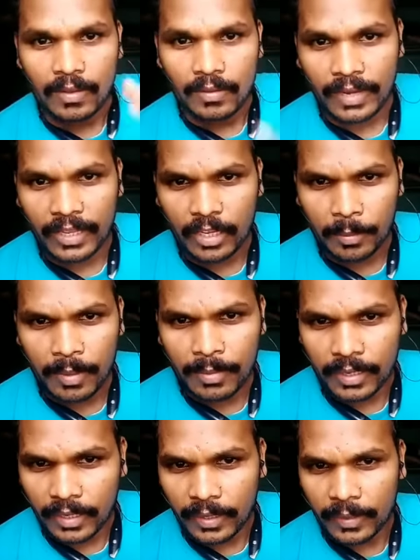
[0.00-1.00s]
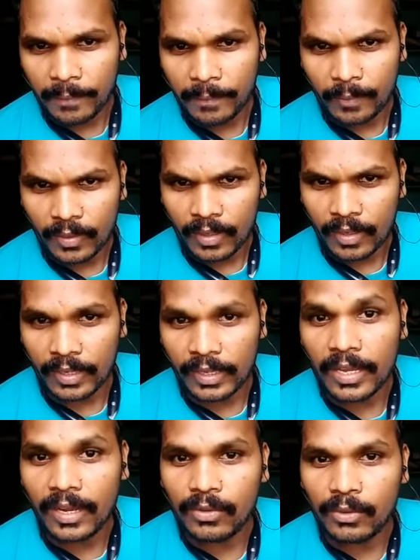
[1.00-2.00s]
வணக்கம் நண்பர்களே இன்றைக்கி
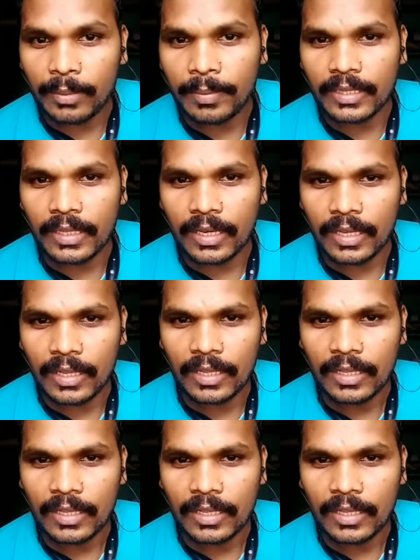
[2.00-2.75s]
காணொலி பார்த்தீங்கன்னா